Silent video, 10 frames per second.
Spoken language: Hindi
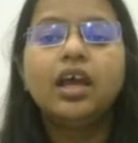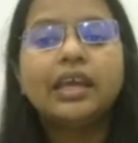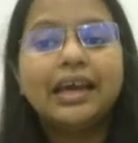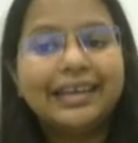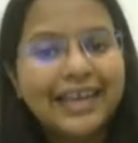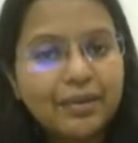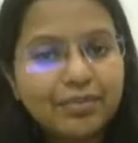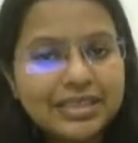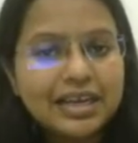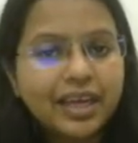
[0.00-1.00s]
कि
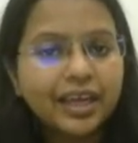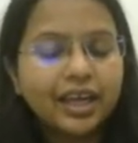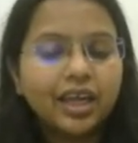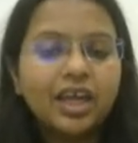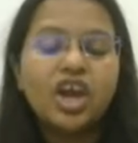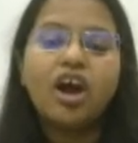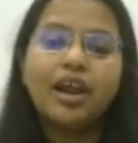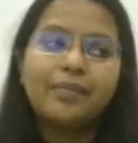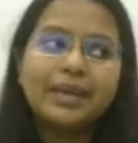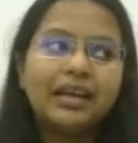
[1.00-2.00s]
अटेम्प्ट्स लगे हैं
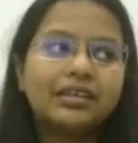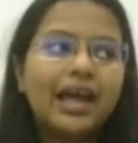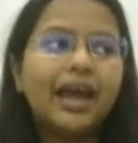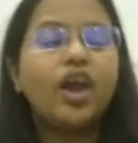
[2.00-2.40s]
और अब ये लगता है